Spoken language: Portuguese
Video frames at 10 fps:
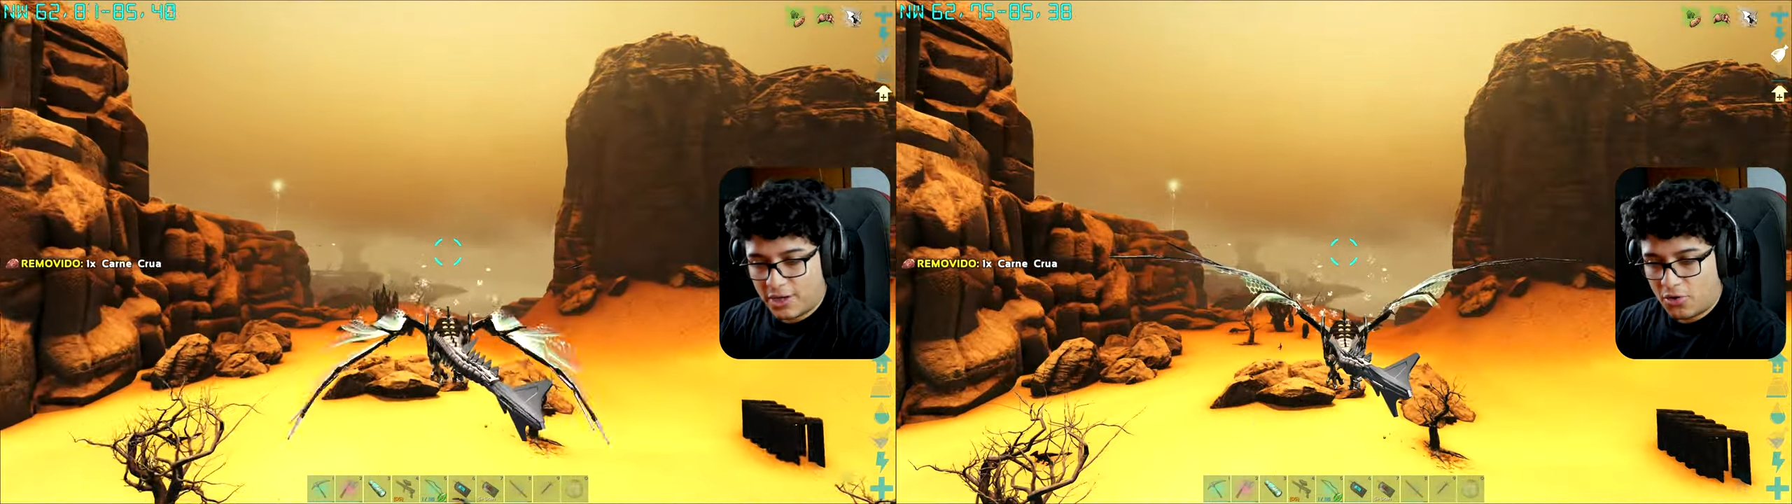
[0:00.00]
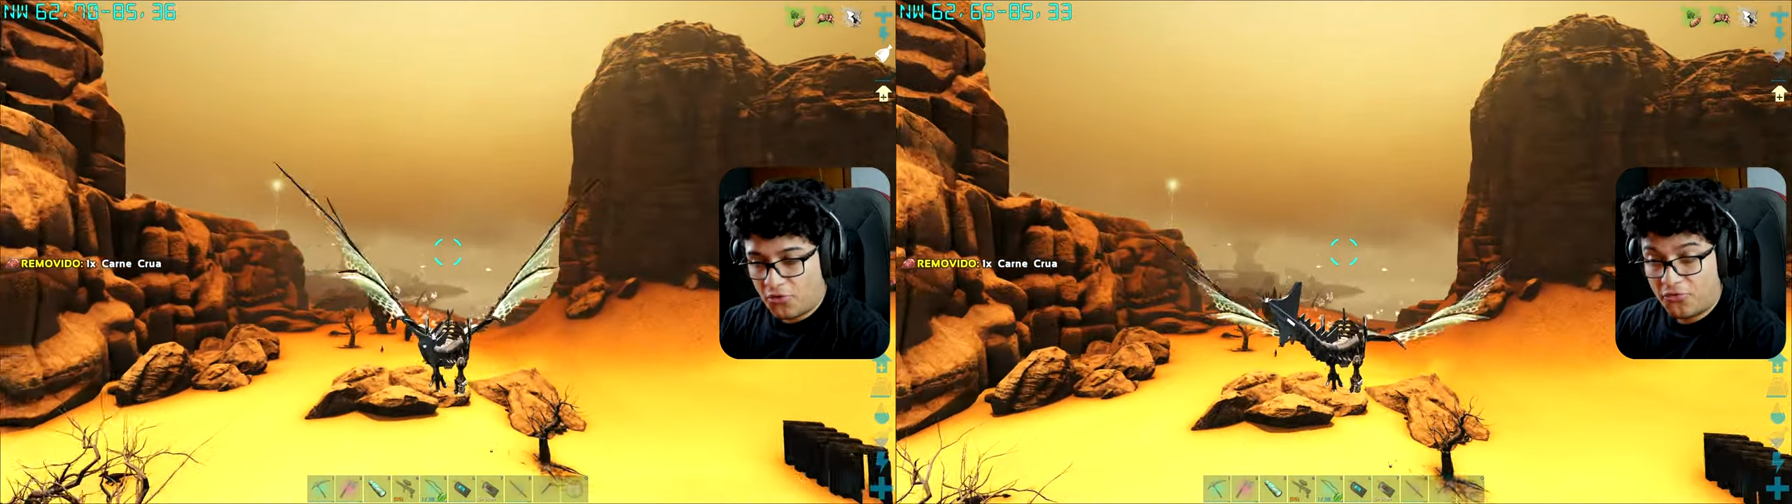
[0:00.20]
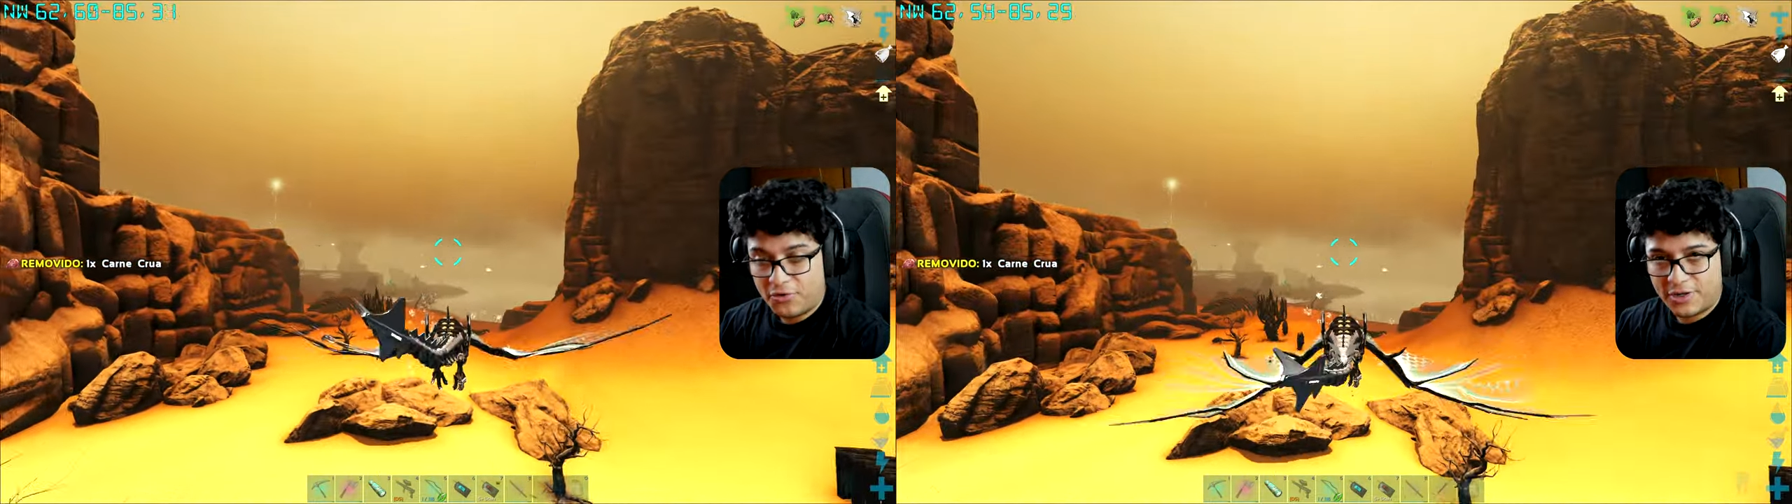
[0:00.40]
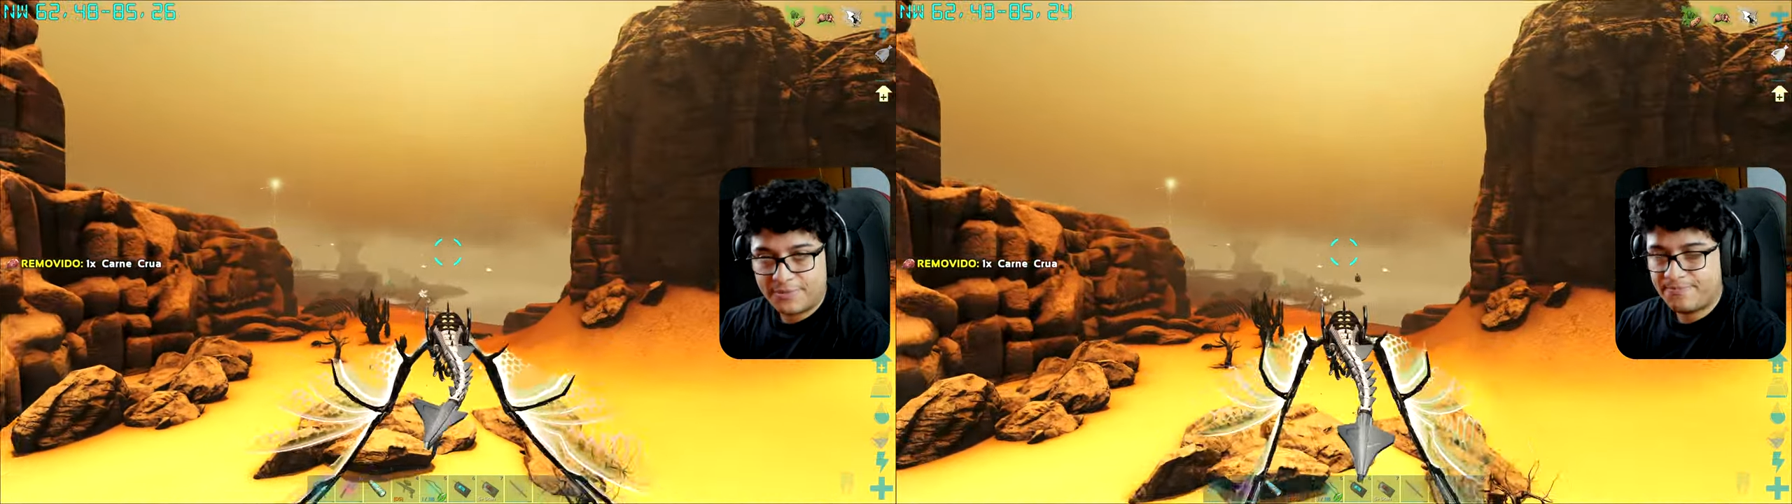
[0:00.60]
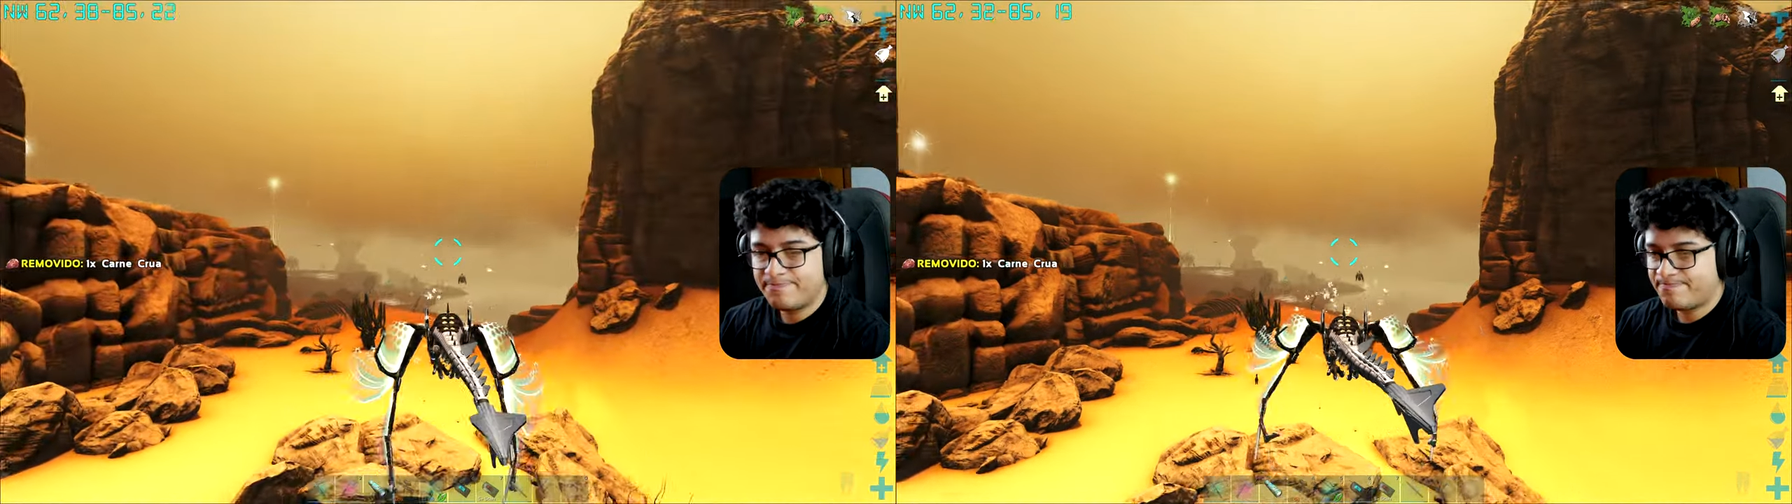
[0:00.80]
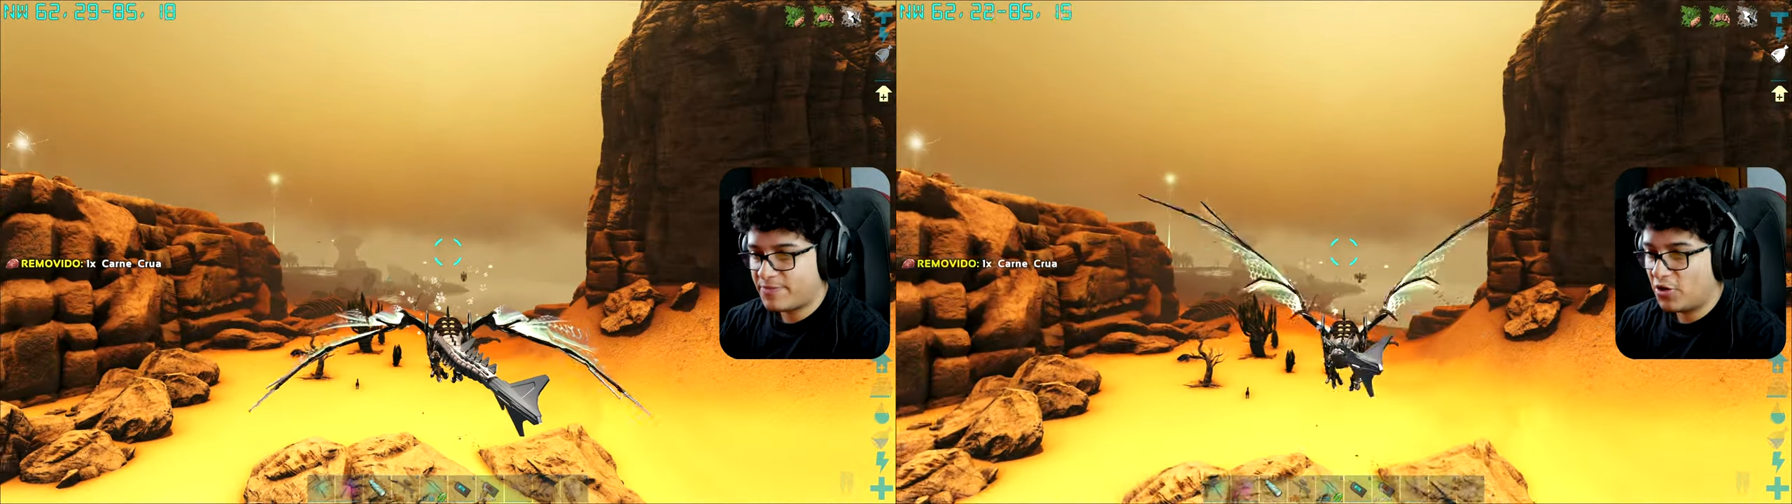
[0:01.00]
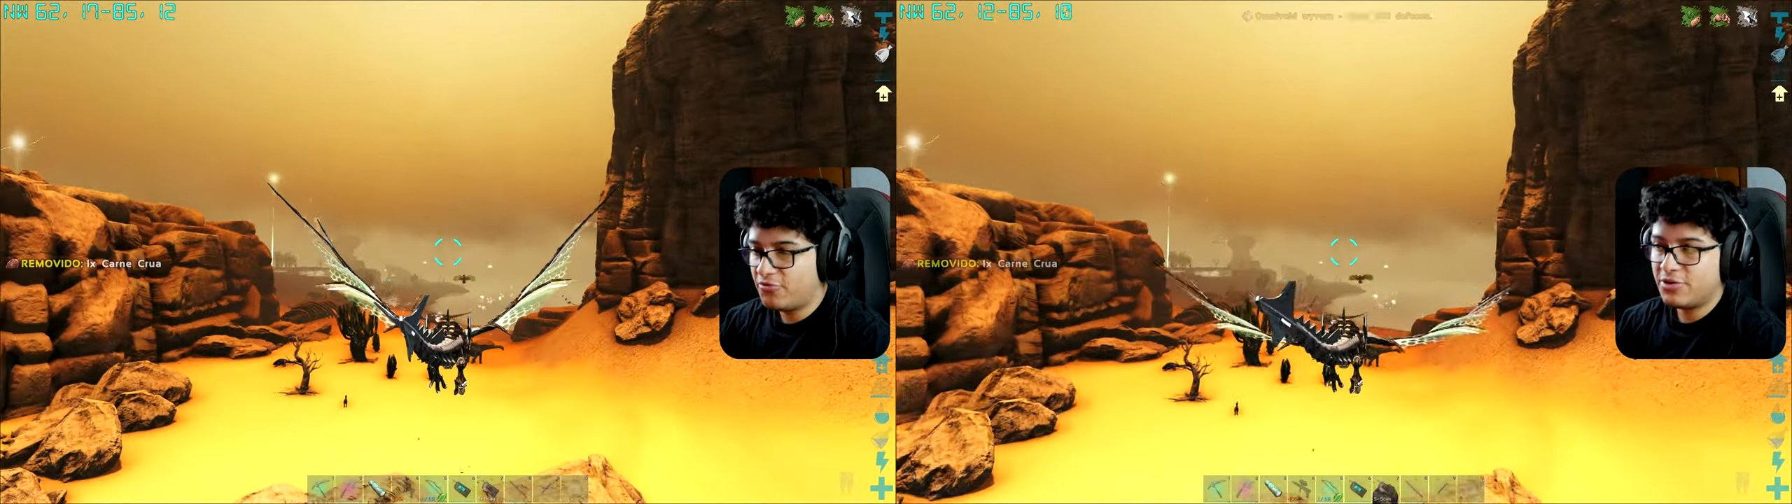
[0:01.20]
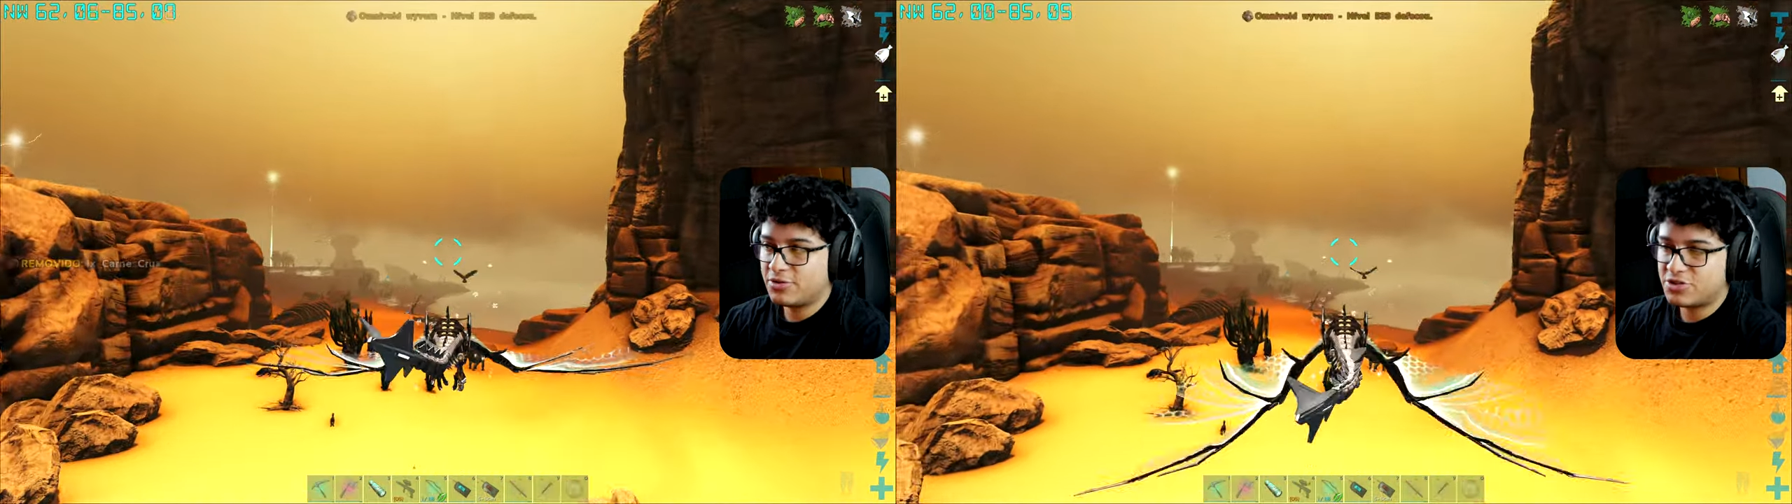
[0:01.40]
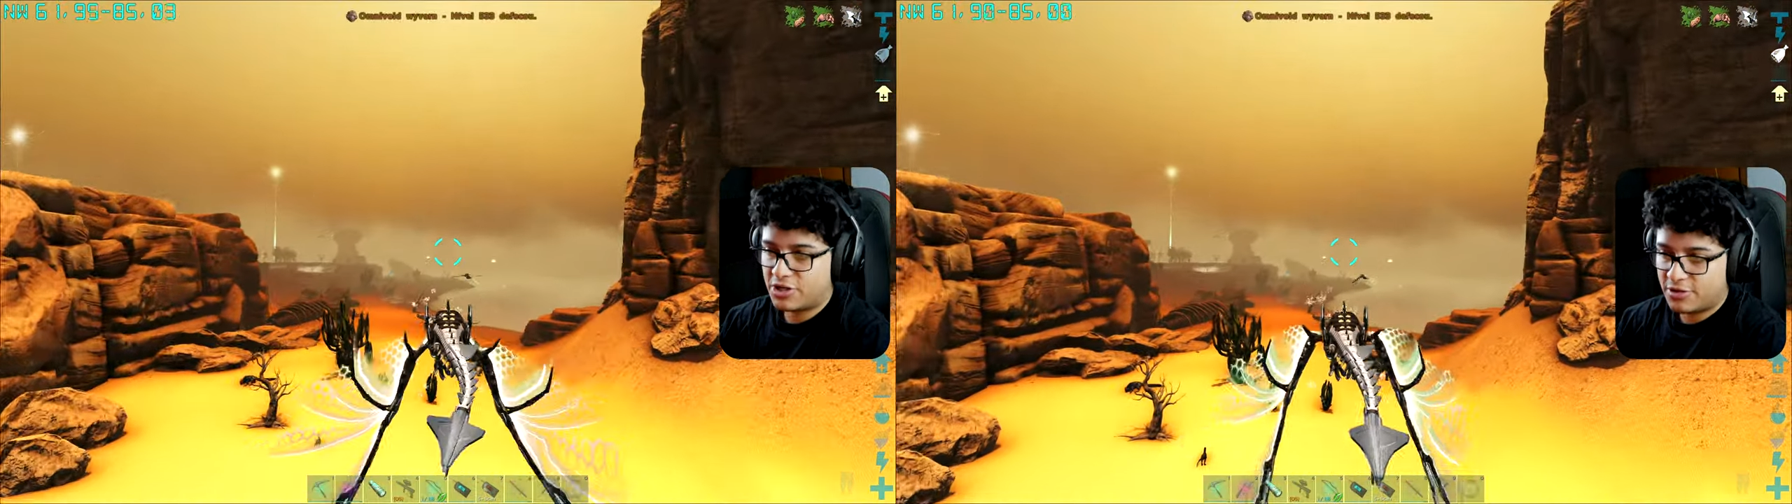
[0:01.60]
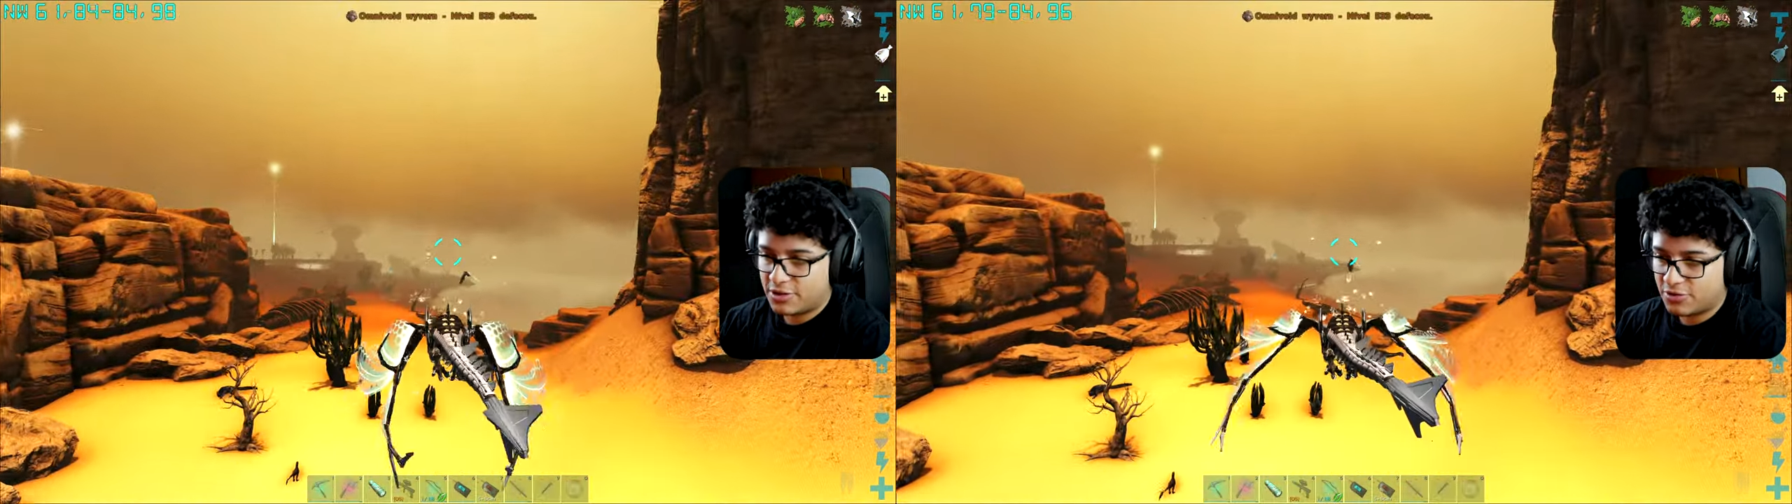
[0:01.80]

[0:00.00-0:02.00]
o Fúria é o Fúria no geral, né?